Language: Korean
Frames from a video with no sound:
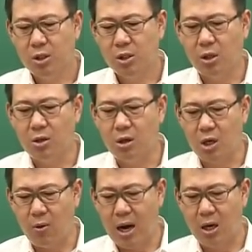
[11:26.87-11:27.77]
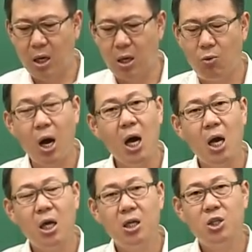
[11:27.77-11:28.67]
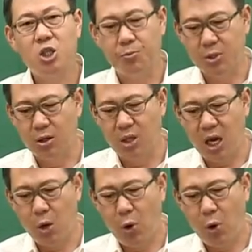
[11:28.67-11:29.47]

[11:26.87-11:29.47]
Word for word: 선덕여왕과 첨성대